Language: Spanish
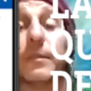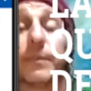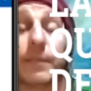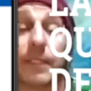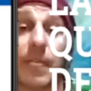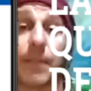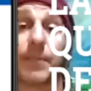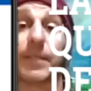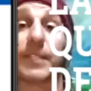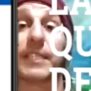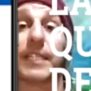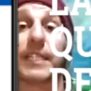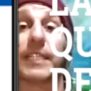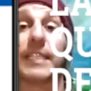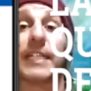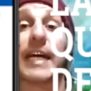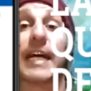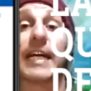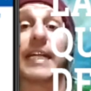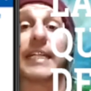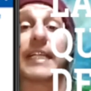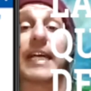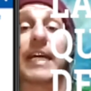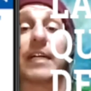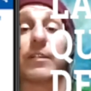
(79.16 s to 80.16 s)
de
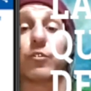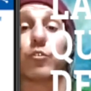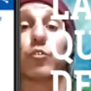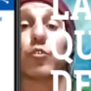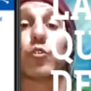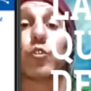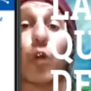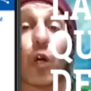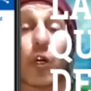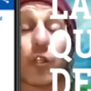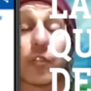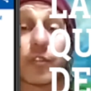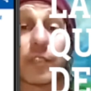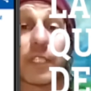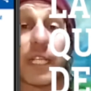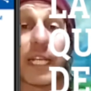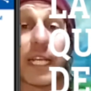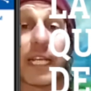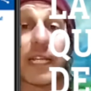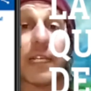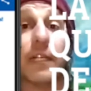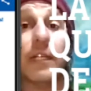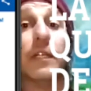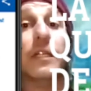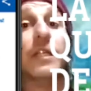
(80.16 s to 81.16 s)
veterinaria
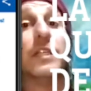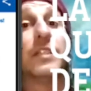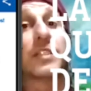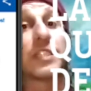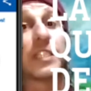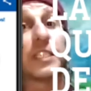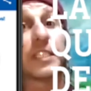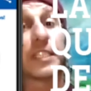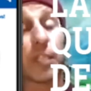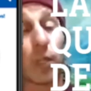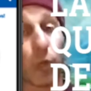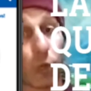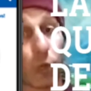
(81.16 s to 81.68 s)
donde si te